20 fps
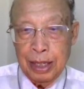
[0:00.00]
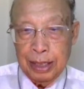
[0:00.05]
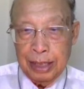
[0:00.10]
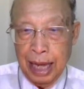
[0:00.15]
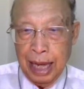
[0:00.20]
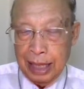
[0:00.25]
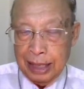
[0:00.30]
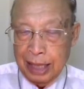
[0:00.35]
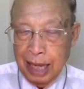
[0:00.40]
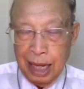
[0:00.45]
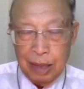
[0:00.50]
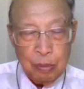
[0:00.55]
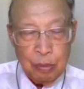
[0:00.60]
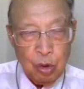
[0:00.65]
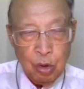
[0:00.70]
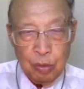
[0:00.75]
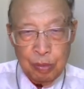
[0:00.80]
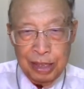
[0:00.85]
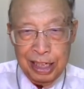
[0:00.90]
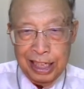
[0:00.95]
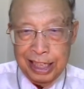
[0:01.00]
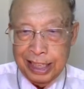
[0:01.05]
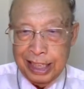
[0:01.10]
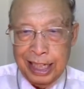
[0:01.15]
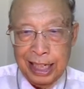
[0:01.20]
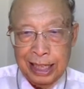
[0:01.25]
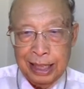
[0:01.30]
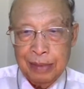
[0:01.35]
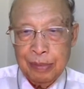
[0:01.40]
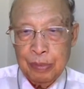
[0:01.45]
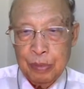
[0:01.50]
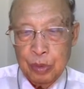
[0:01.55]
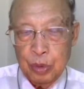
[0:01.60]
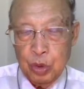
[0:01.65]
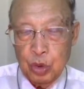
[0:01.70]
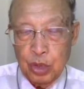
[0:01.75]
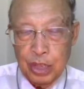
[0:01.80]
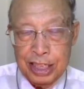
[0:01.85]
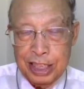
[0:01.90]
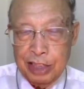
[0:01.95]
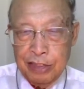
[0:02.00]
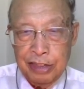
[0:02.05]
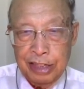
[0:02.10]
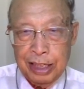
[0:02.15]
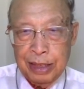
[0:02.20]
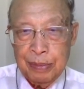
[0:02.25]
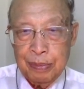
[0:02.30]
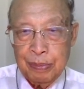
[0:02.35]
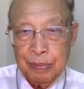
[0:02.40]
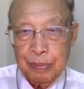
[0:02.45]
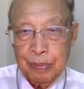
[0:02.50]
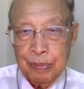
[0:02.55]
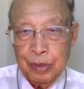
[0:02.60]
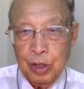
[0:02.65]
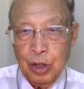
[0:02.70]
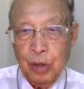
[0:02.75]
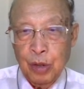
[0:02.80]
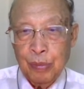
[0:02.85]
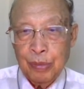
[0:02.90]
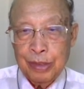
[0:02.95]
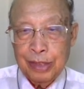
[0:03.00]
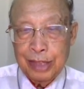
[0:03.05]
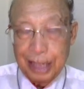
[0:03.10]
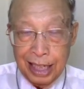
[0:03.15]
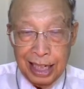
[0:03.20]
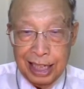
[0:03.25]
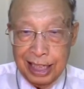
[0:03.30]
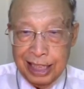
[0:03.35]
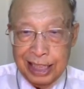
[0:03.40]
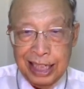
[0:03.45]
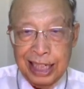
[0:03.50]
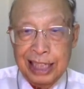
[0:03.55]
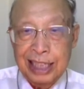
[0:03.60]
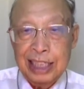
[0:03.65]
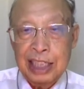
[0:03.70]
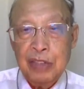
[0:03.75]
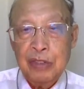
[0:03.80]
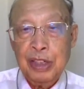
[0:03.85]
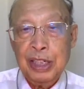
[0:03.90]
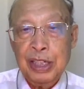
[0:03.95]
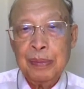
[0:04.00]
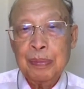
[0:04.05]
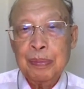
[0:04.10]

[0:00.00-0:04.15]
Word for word: อาทานโบมีฤทธิ์เดชอยู่ในชีวิตเนาะอยากได้ฤทธิ์เดชในชีวิต